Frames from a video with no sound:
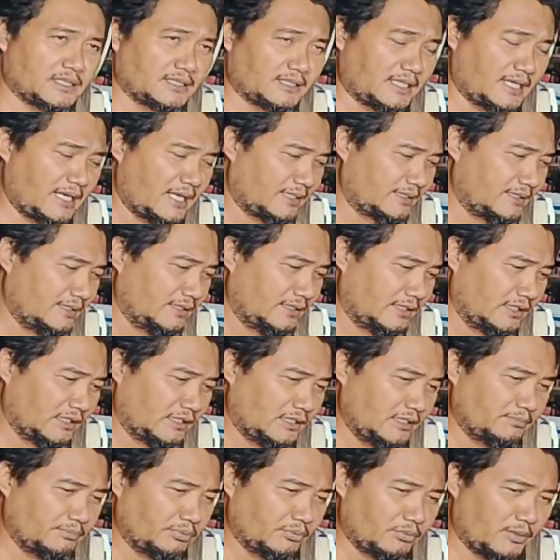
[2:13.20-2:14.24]
Setelah
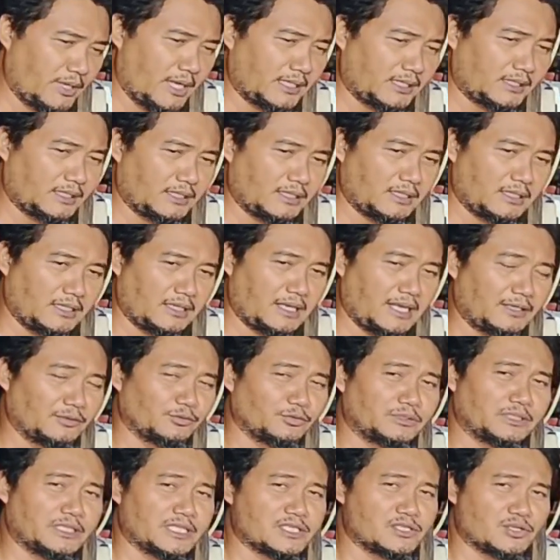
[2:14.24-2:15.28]
dinding dibuat,
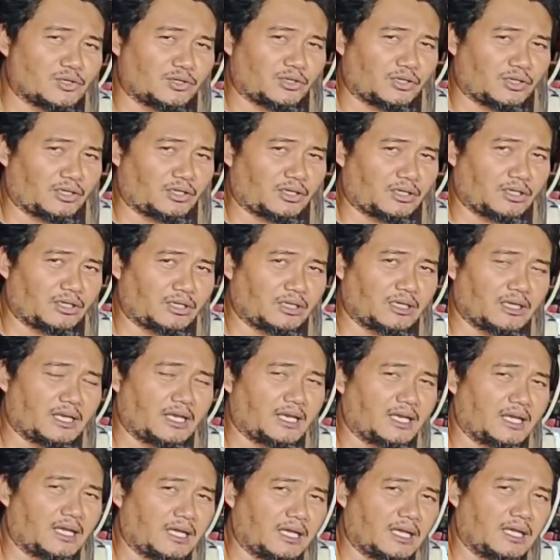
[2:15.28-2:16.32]
lalu dicor.
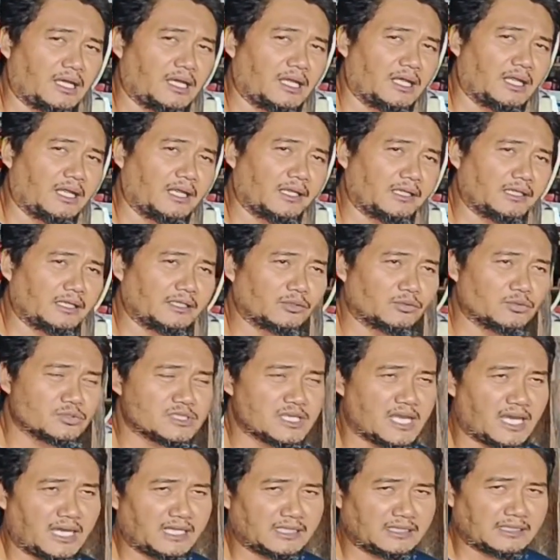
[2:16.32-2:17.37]
Nah,
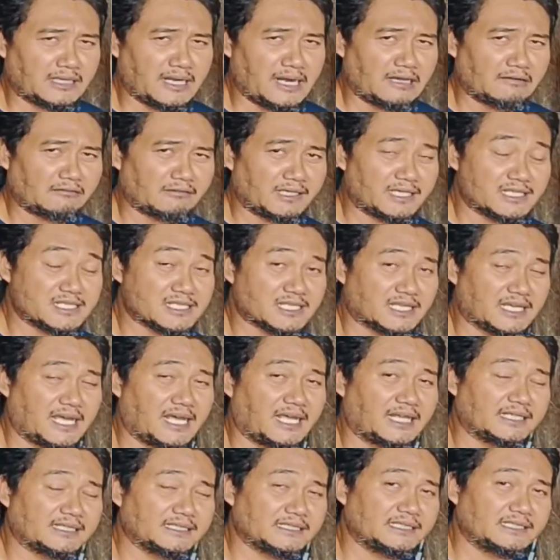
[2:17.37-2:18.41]
itu sangat rawan
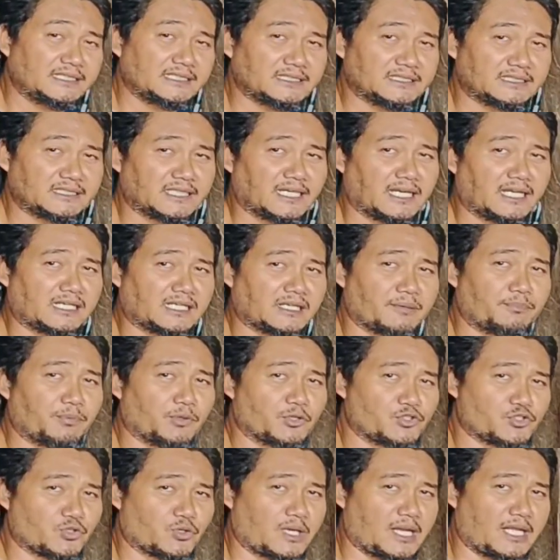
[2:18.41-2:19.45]
sekali dengan
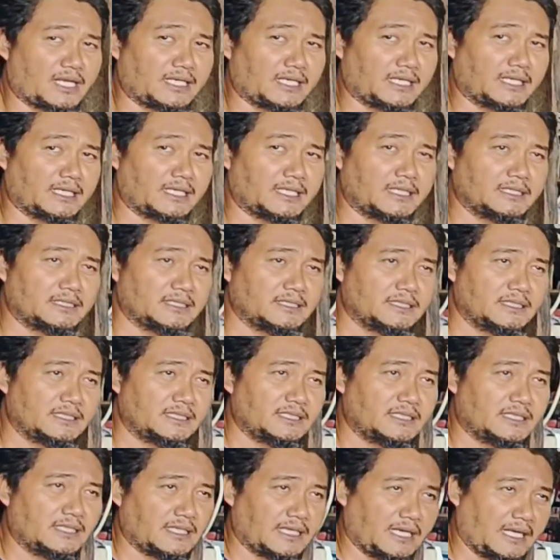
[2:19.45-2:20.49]
kebocoran.
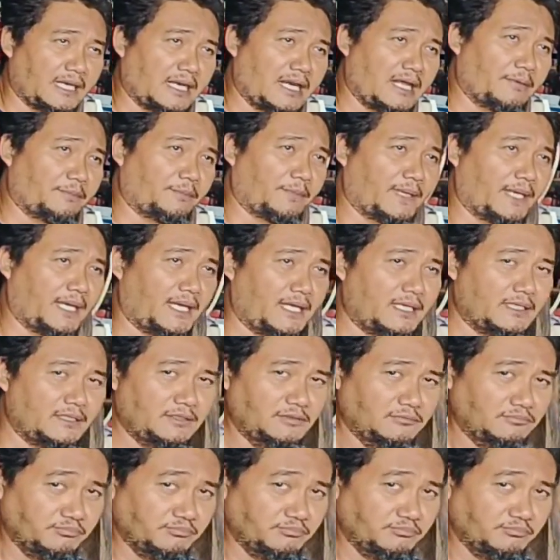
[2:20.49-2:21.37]
Karena apa?